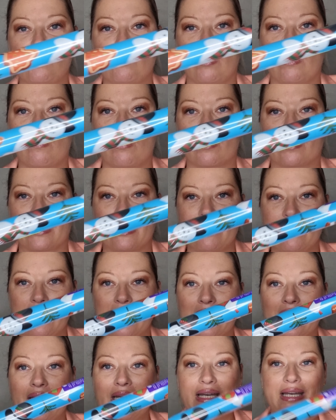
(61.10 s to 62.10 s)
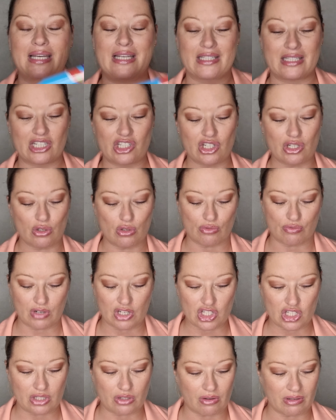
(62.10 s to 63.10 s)
je vais en manquer. Et sachez qu'une fois,
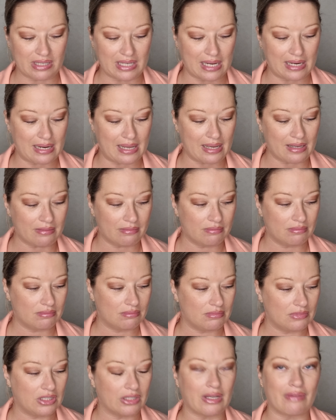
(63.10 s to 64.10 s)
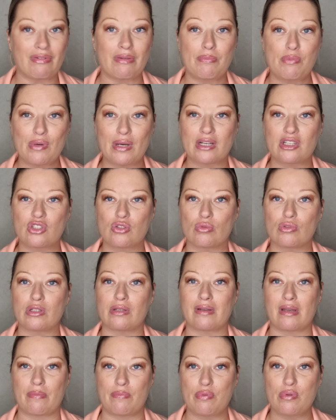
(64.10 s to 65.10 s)
j'étais en galère. Il n'y en avait plus action, il n'y
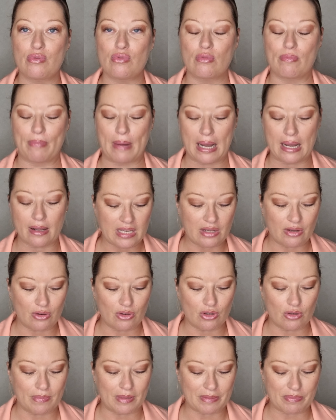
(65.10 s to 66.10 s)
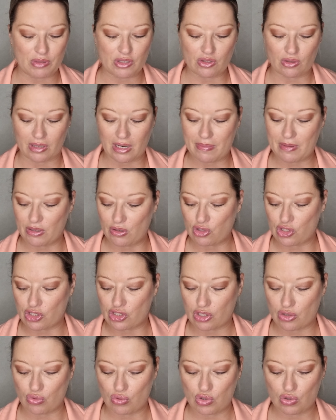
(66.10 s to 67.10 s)
en avait plus nulle part. Et euh, bah, depuis ce temps-là, maintenant,
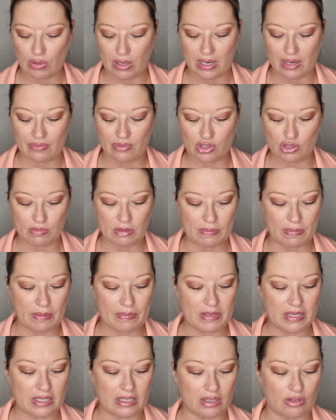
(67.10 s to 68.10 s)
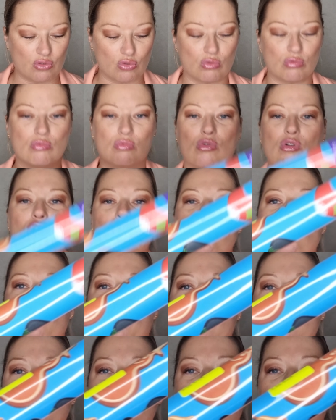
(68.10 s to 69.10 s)
j'achète toujours à l'avance mes papiers cadeaux. Bon, là, j'ai
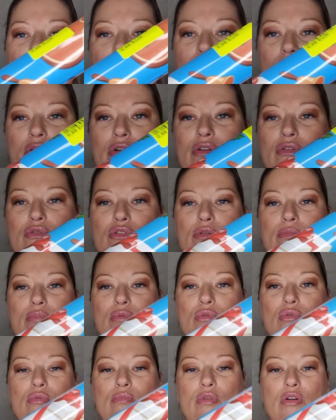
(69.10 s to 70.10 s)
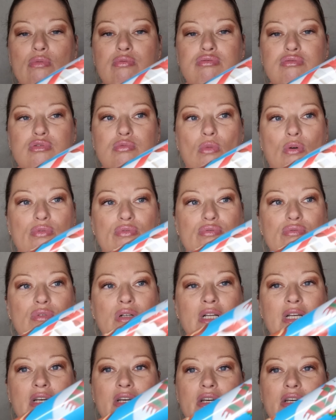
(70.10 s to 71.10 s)
pris parce que bon, il était bleu, mais je m'en fous.
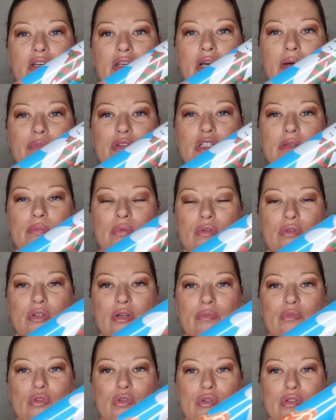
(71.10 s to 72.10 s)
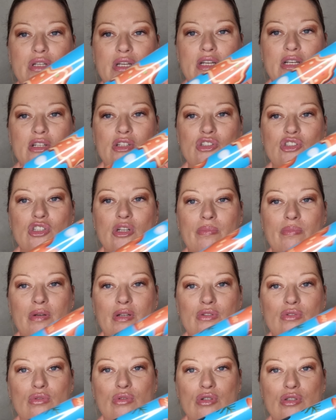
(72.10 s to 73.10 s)
Il y a un petit bonhomme de neige, il y a plein
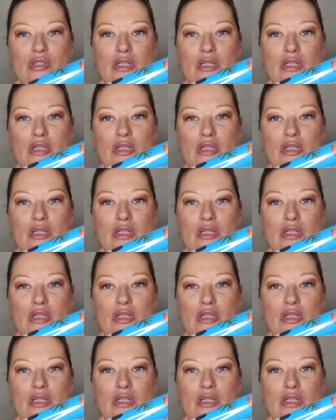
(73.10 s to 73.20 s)
de trucs